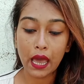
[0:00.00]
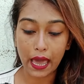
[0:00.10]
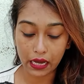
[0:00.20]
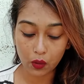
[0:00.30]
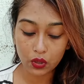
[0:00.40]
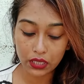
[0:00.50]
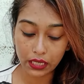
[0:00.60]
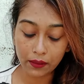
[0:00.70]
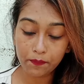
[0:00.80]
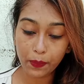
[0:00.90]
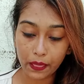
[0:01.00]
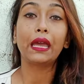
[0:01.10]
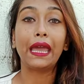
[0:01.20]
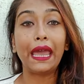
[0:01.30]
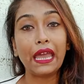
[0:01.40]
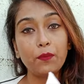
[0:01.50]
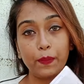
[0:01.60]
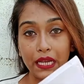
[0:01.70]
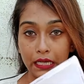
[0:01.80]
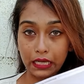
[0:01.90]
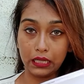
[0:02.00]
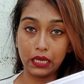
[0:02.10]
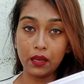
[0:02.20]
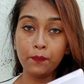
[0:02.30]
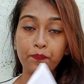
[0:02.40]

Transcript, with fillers: অ্যাকাউন্টটি এই পিনটা দিয়ে